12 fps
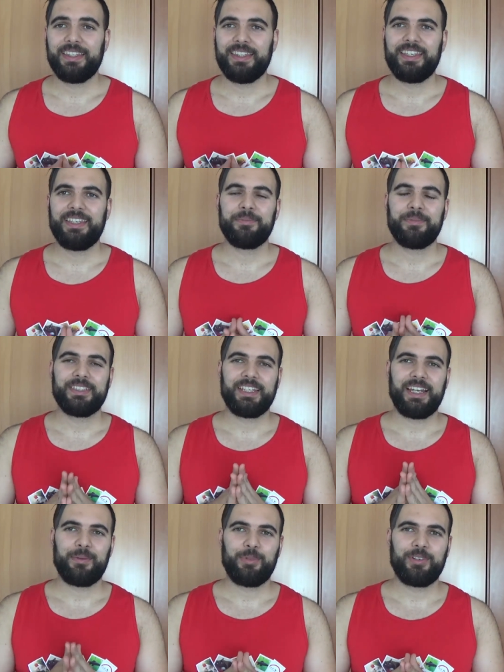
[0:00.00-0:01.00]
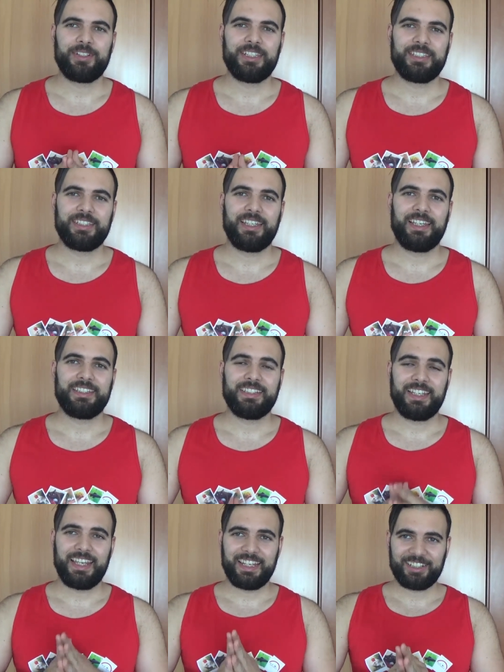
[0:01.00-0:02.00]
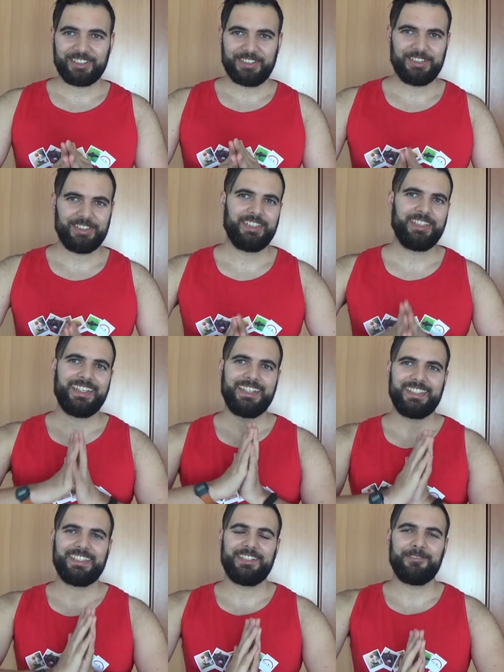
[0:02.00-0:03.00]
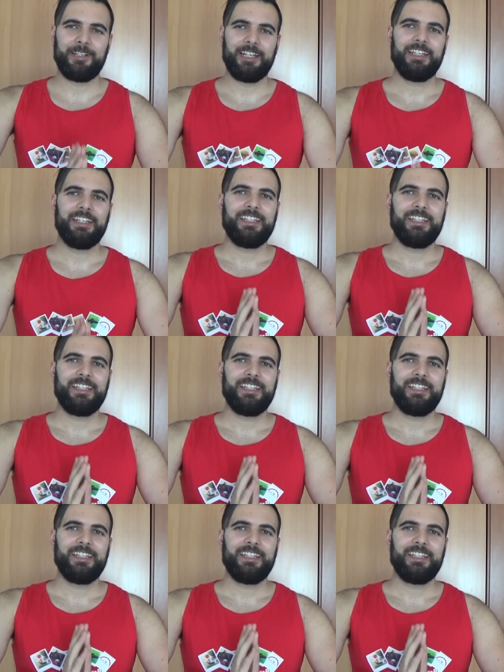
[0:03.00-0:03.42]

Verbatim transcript: de mis agapornis que es Eco y Shiva.